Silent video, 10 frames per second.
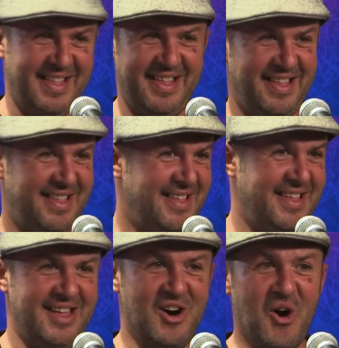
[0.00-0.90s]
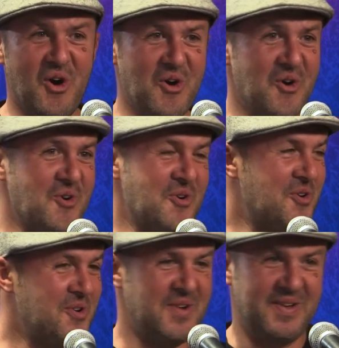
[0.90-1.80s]
مشاكل بتاكا ما
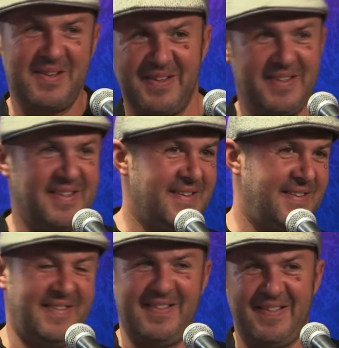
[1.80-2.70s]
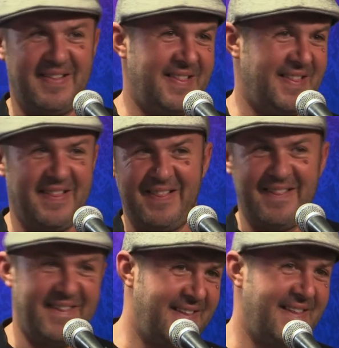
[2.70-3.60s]
تبيكينيش هاك مخي
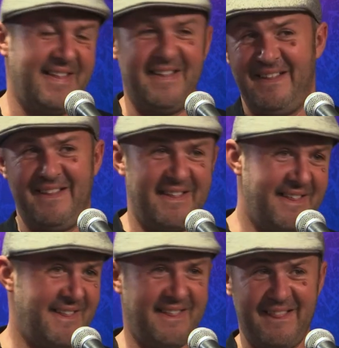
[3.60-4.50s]
سيبوكيني ماما تبيجن